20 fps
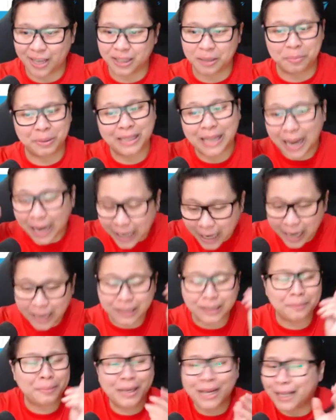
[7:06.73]
Kahit di, pa tayo, kahit
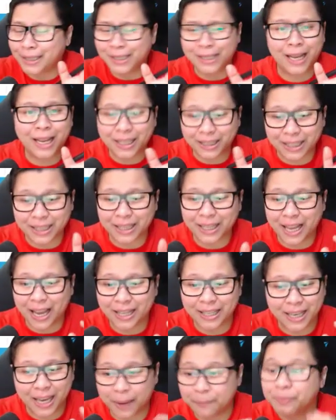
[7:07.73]
di pa natin
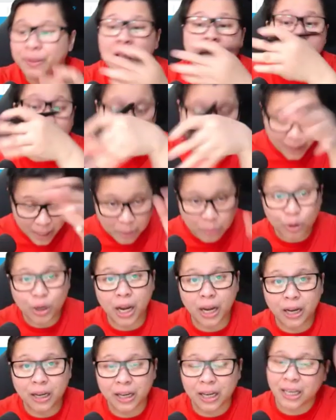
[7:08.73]
naiintindihan niya, tignan mo
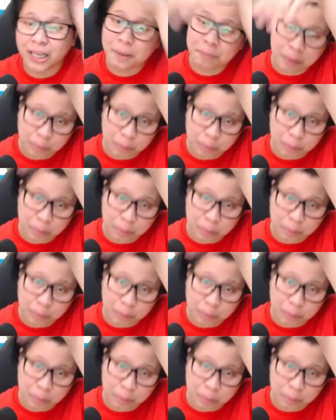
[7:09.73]
lang yung linya.